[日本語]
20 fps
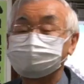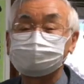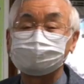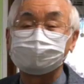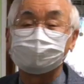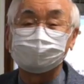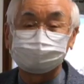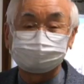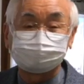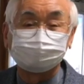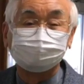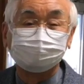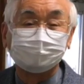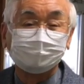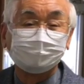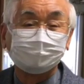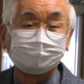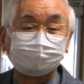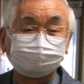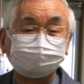かなと
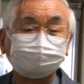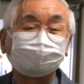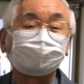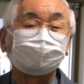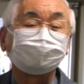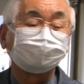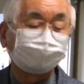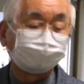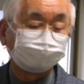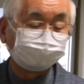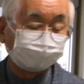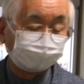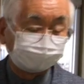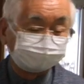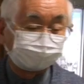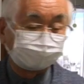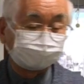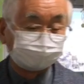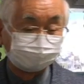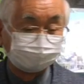こんな感じがしてい
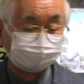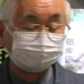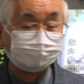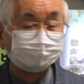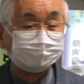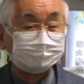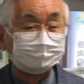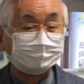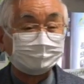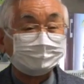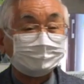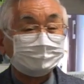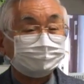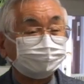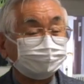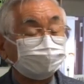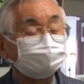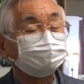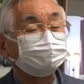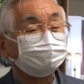ます。
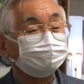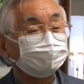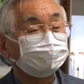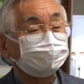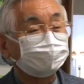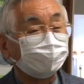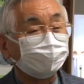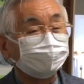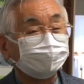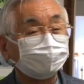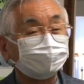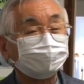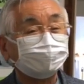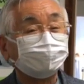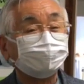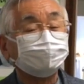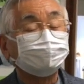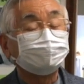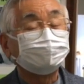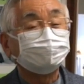是非とも来ていた
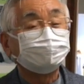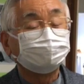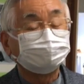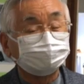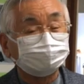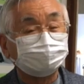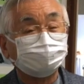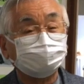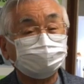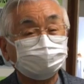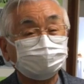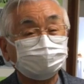だいてですね、